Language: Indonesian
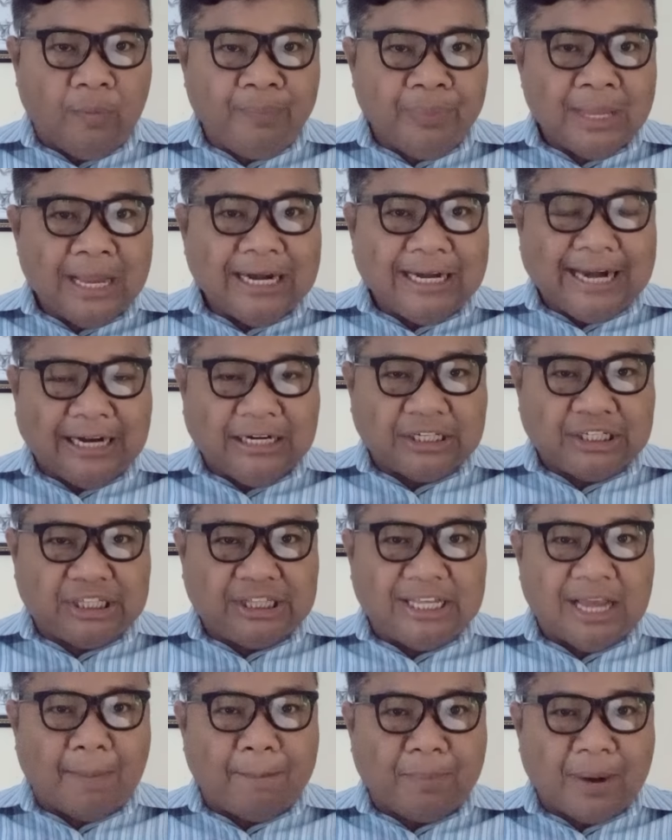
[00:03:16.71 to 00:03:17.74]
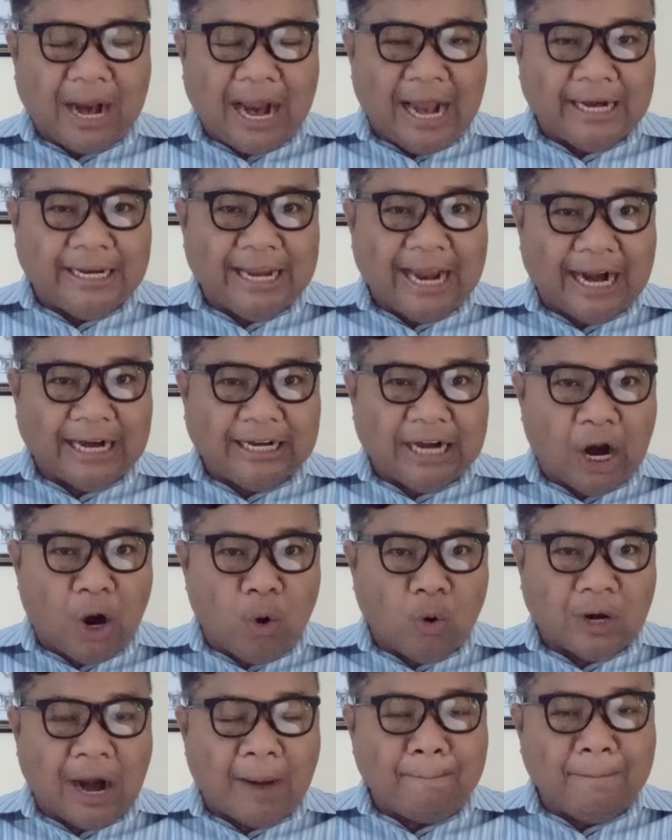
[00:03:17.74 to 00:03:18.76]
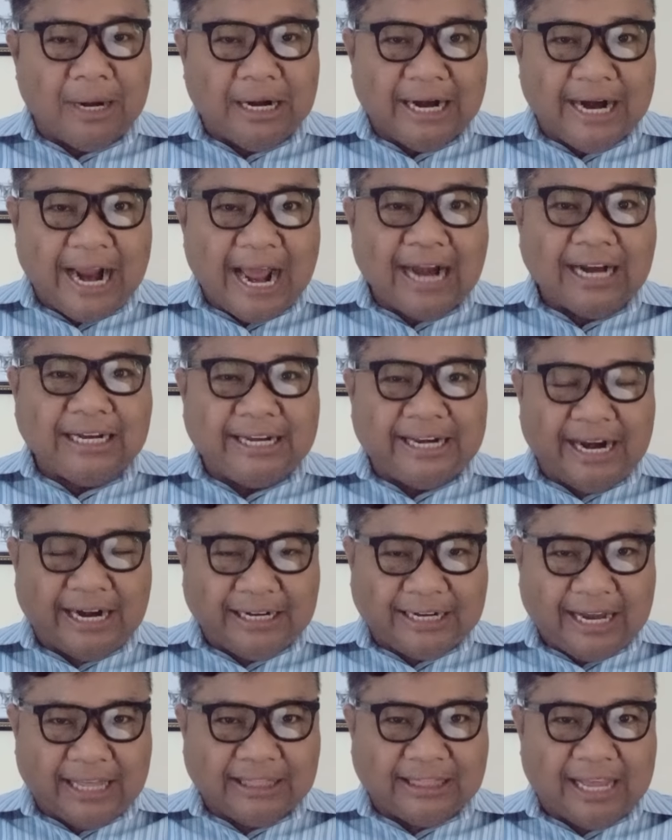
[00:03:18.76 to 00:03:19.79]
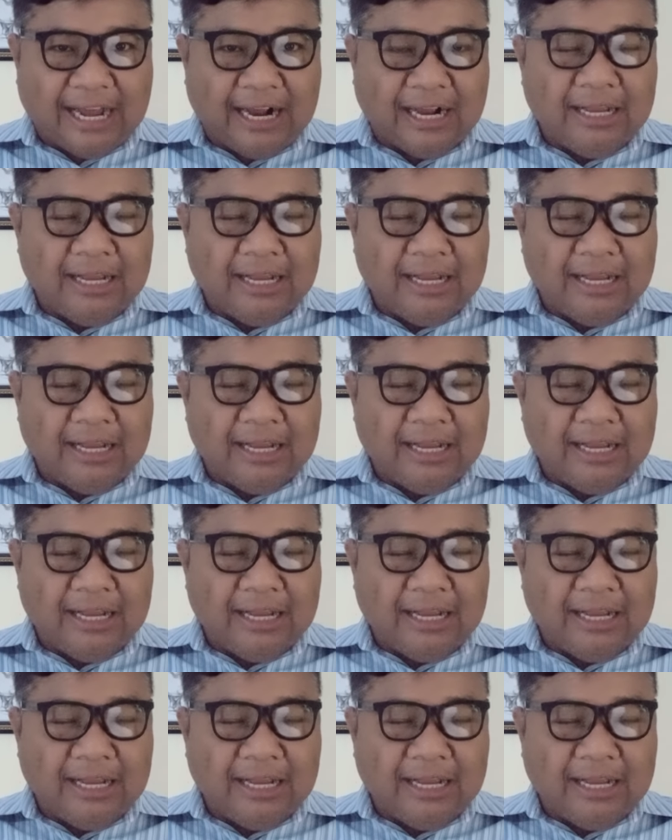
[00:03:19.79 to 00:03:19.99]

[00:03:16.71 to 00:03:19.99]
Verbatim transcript: dan setiap kali ada orang mendengar dia datang,